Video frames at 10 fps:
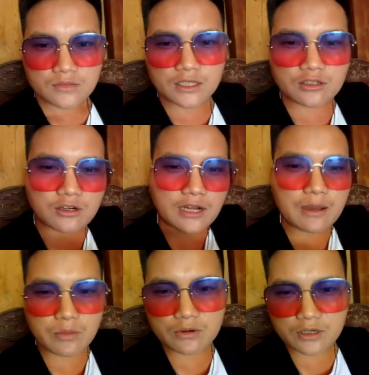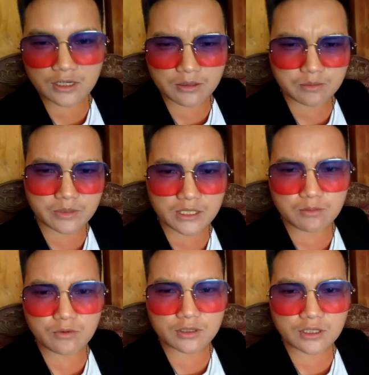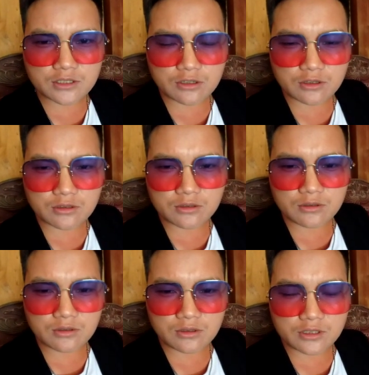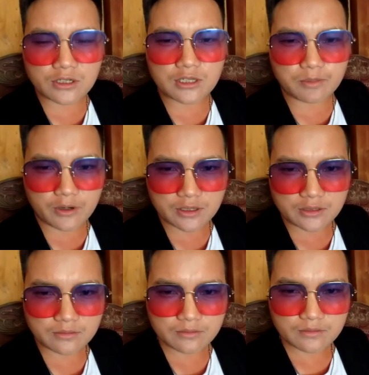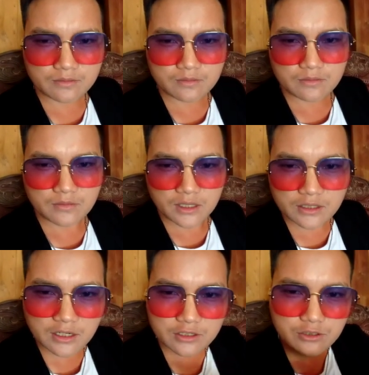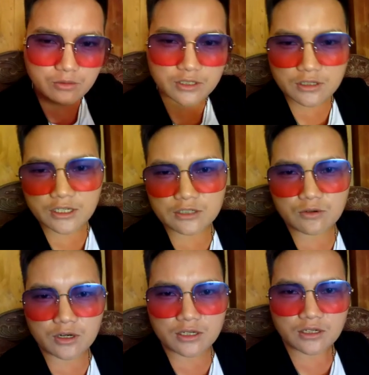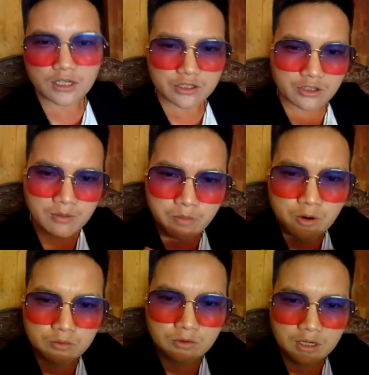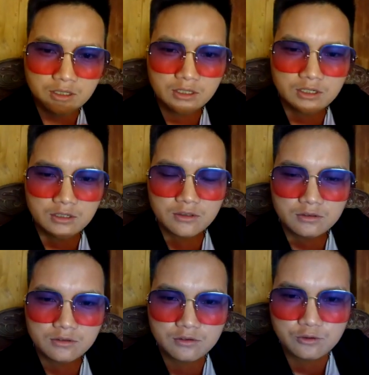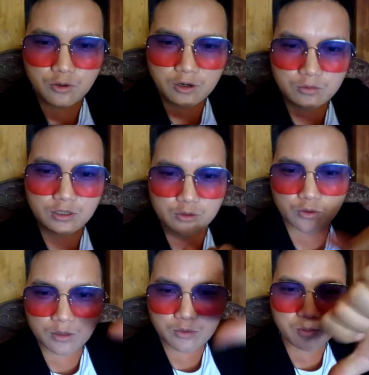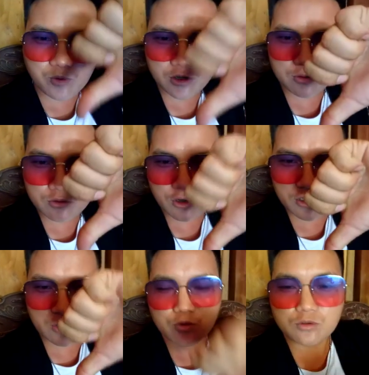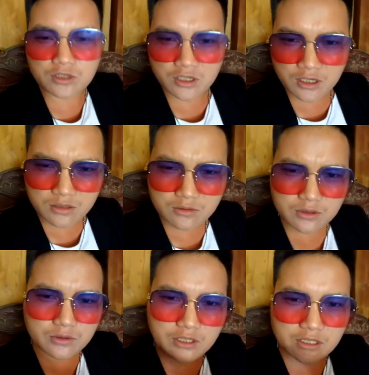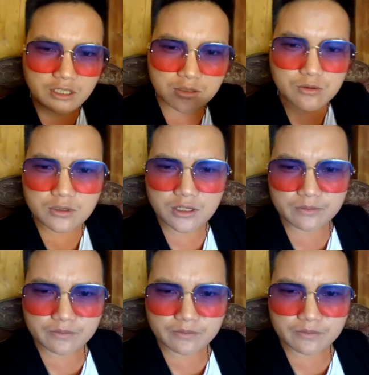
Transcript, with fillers: nên cho đàm mông là nè bị mua theo cho đó tờ lì bỏ nè nên chỉ lì chủ nên cho cái chùa này cho mông của chùa của tôi mua mua luôn nó cho cú thia của tôi chỉ chỉ cú này